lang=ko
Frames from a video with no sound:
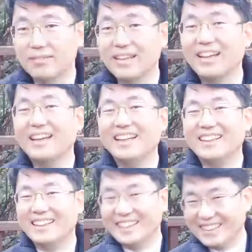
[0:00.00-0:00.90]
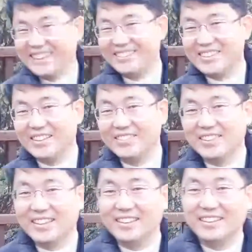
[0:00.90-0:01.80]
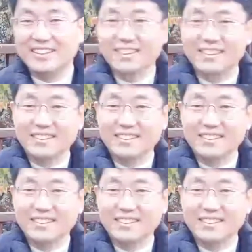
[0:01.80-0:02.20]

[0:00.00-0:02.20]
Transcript: 네. 진행하겠습니다. 여기는 지금